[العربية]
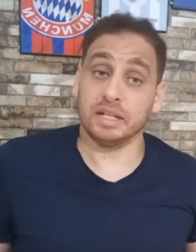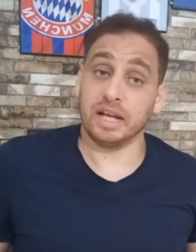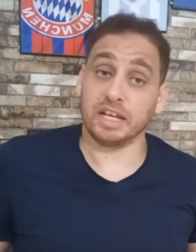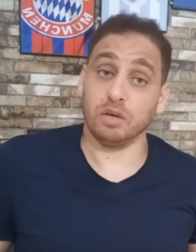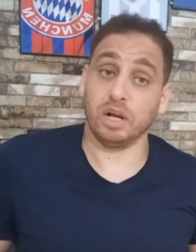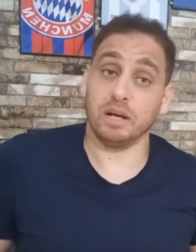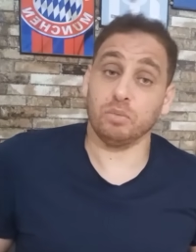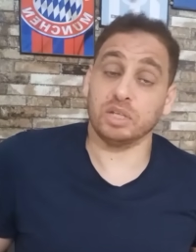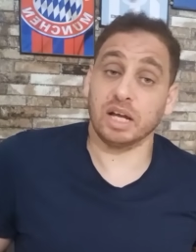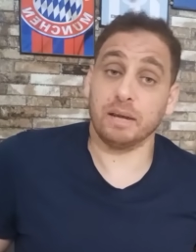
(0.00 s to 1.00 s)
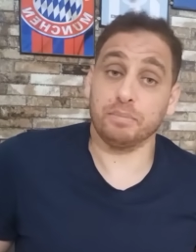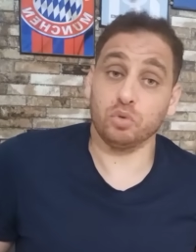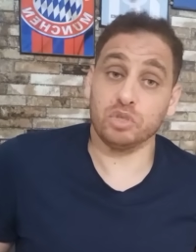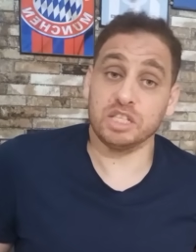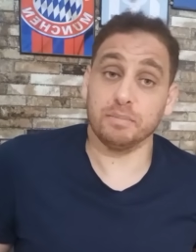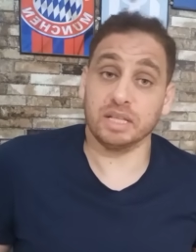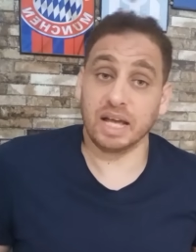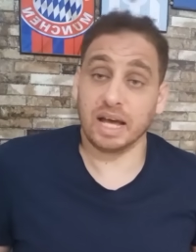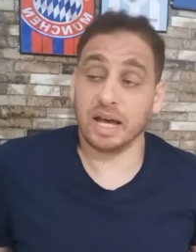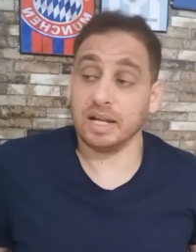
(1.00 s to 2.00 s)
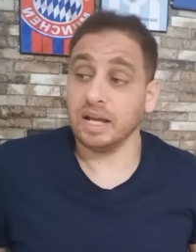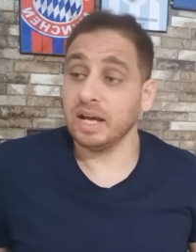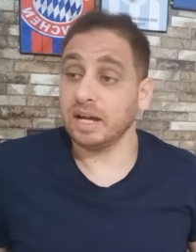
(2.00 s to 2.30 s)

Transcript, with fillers: نحكيو على منتخب تونسي متأهل